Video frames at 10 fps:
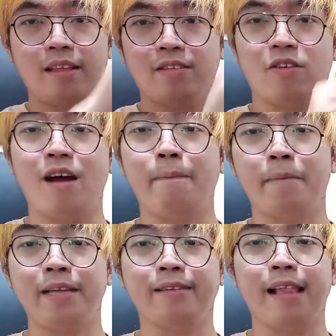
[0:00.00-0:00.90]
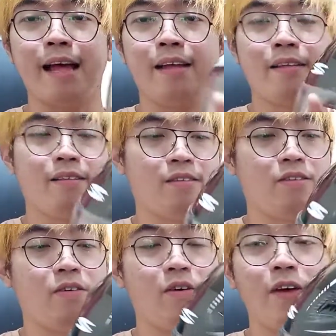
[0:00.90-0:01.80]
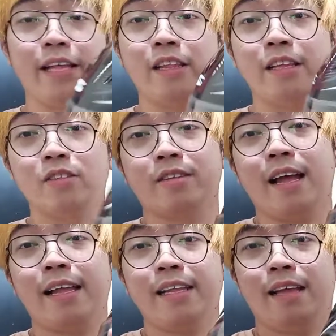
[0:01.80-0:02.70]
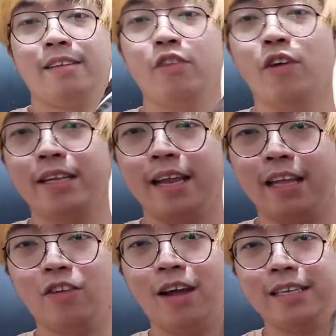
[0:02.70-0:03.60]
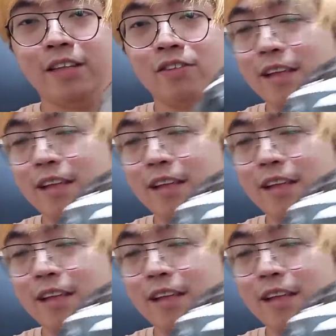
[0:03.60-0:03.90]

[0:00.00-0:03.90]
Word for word: So, half face lang. So, okay din to sa kanya. Sinukat niya na to, kasha